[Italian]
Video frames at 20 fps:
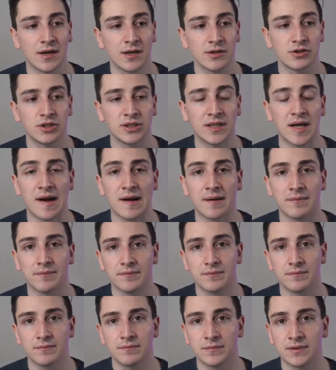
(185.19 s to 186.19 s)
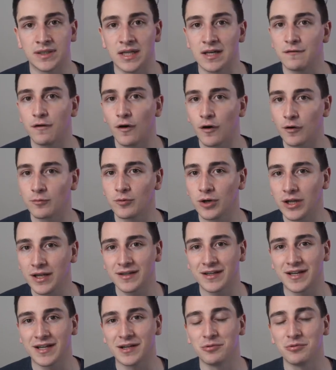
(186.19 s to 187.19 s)
ci dà delle formule
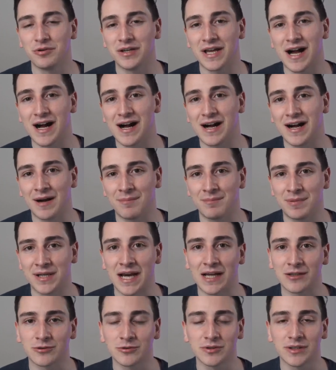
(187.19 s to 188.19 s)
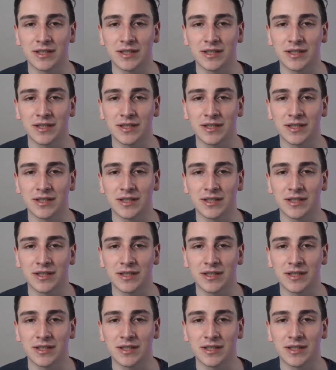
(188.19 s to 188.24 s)
che lui ha applicato,